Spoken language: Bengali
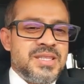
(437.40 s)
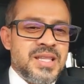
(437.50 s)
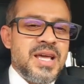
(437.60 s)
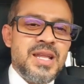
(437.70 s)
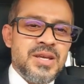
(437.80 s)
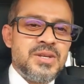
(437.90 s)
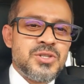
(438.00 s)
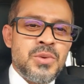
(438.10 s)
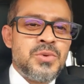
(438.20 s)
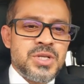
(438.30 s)
তাইলে
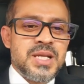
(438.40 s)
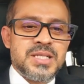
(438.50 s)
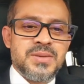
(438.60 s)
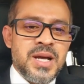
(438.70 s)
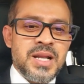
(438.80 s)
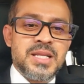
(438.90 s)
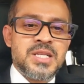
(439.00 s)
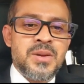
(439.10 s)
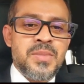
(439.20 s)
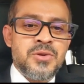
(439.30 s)
সমস্যা আছে
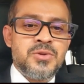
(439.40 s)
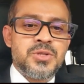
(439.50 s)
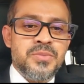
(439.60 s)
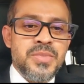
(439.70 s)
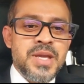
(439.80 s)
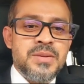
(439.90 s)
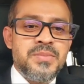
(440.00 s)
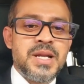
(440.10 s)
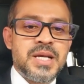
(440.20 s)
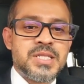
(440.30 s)
বাংলাদেশের মানুষ
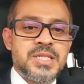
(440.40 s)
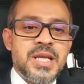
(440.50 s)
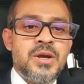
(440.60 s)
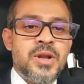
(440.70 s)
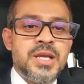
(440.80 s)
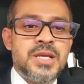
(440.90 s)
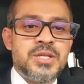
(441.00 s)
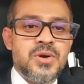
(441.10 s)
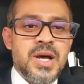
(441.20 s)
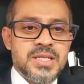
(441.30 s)
বিএনপির কাছ থেকে অনেক
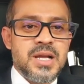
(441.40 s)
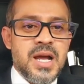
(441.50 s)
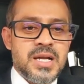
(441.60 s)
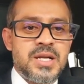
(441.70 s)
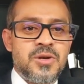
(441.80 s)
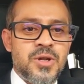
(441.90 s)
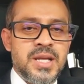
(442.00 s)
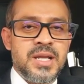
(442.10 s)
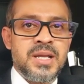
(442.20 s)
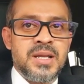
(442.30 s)
কিছু আশা করে
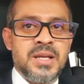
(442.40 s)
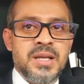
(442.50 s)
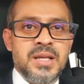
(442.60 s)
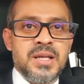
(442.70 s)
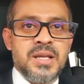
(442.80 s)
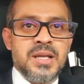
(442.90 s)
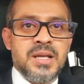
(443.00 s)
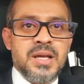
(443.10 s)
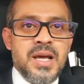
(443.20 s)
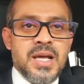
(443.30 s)

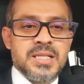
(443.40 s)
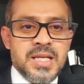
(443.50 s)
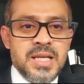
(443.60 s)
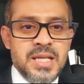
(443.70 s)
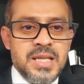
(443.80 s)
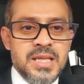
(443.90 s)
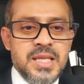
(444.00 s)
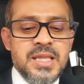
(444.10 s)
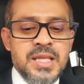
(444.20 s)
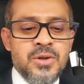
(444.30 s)
আজকে
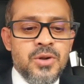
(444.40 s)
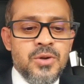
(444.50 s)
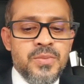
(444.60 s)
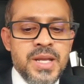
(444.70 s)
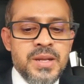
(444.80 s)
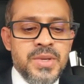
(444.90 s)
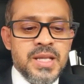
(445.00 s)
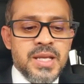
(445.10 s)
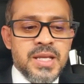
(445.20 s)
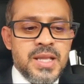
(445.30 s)
তিন দিন হলো বিএনপি
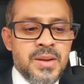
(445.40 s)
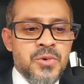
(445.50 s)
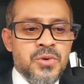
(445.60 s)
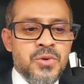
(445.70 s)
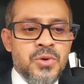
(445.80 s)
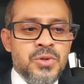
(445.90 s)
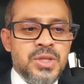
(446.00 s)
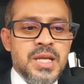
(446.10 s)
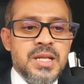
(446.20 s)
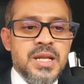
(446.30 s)
থেকে তেমন কোনো
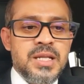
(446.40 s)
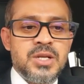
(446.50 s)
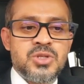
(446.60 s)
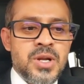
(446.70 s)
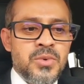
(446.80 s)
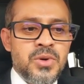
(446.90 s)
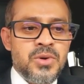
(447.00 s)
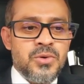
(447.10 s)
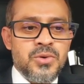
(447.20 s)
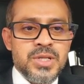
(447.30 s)
দিক নির্দেশনামূলক
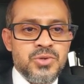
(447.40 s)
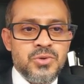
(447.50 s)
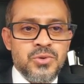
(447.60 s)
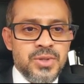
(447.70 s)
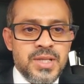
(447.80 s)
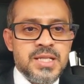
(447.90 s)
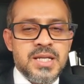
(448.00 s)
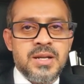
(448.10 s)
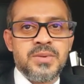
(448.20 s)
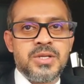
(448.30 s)
কোনো কিছু
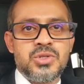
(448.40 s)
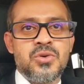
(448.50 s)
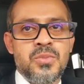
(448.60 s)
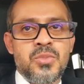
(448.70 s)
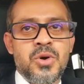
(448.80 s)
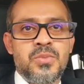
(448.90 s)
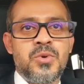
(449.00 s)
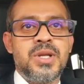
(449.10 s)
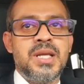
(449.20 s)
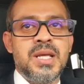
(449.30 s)
দেখছেন আমি কিছুক্ষণ
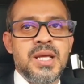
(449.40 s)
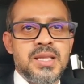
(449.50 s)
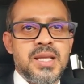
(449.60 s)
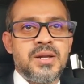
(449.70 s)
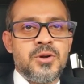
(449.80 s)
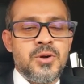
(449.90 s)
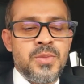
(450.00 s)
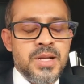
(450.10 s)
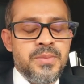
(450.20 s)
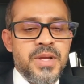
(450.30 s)
পরপরই তারেক
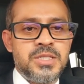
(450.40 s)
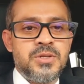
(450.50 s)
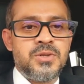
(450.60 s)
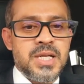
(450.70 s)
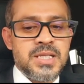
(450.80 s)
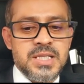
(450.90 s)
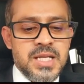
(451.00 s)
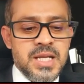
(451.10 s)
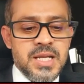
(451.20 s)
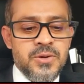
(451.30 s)
রহমানের পেজেও যাচ্ছি
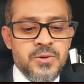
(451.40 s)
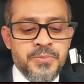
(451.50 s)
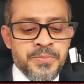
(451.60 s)
সেখানেও